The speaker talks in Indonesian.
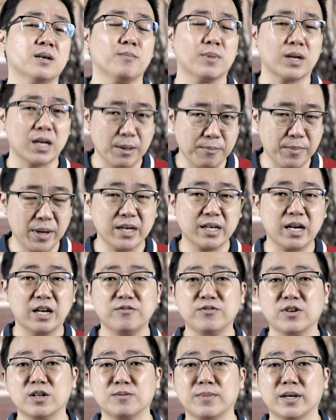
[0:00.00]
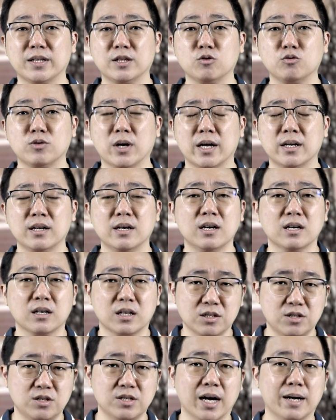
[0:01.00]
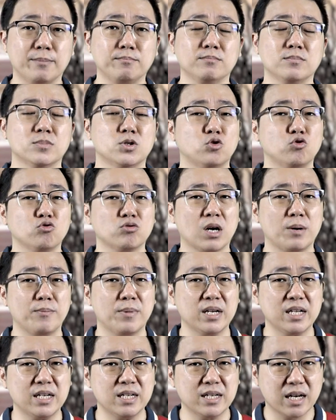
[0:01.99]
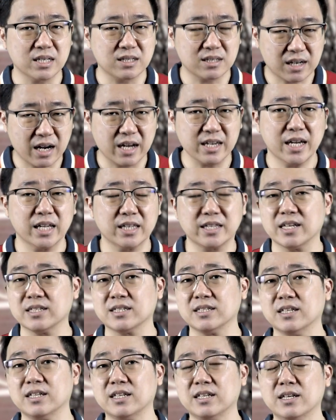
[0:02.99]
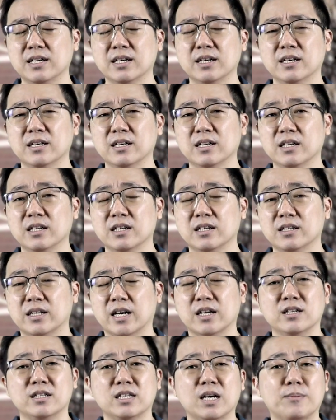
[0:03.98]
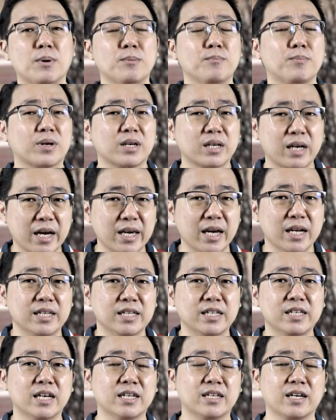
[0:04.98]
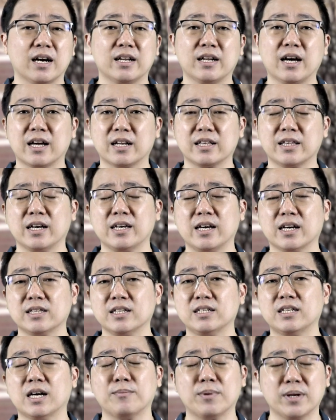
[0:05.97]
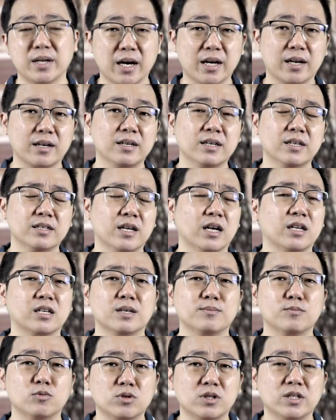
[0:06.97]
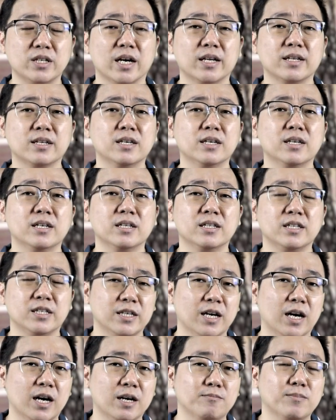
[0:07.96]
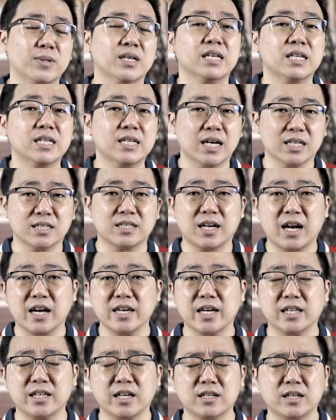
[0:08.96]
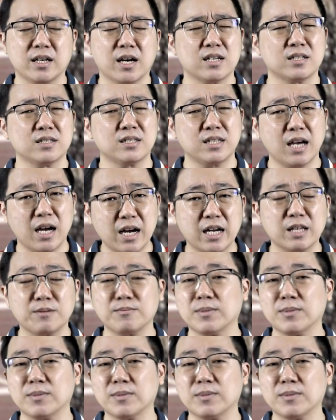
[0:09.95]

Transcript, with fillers: meremehkan firman Tuhan, kejam, suka menindas rakyatnya sendiri, dan dia memperkaya dirinya dengan harta yang tidak benar dan kemudian dia menindas rakyatnya dengan sangat